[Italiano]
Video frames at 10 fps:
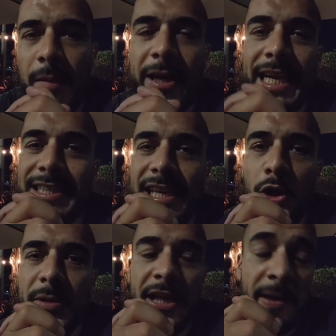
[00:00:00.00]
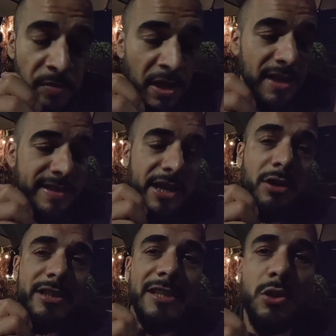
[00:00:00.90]
Perché se io, mi, se
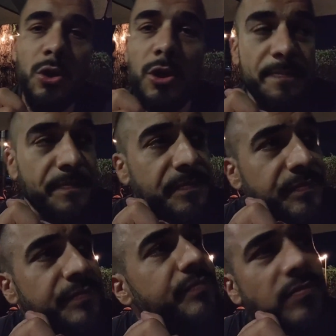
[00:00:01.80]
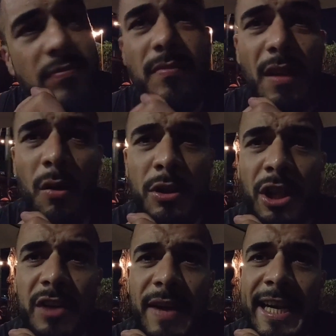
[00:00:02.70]
io adesso quando
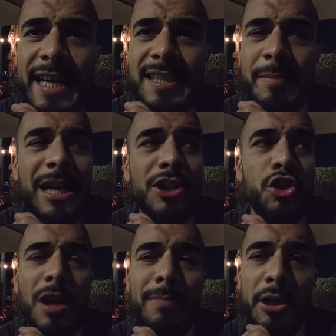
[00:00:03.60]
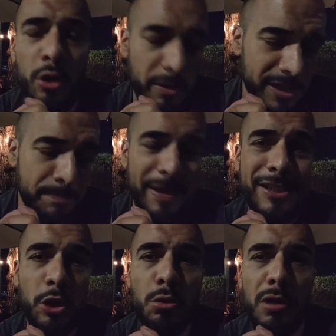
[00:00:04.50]
arrivo a casa mi lancio dal balcone, e mi
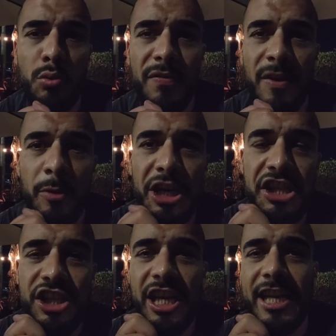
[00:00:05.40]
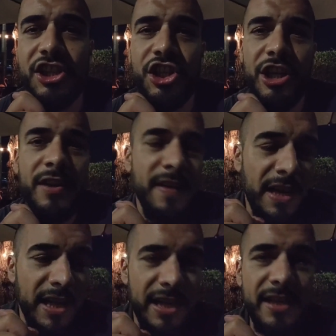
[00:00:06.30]
spezzo tutti e due i femori in 10,
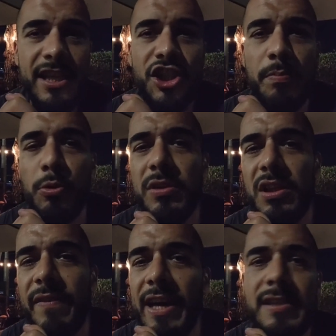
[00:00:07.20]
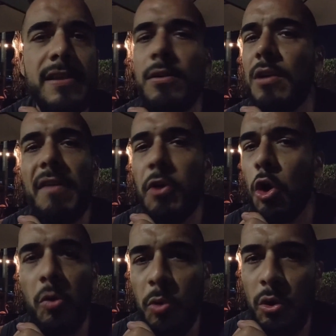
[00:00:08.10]
in 10 punti diversi non
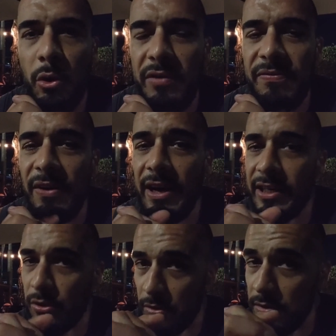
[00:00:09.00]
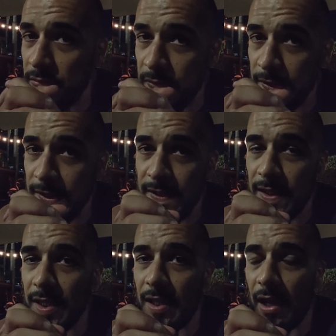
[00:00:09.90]
avrò comunque un infarto.
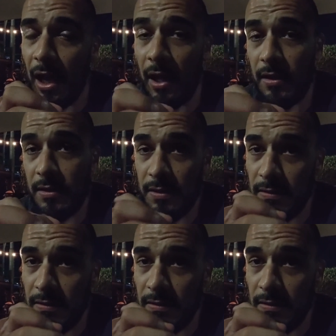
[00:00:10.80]
Ah?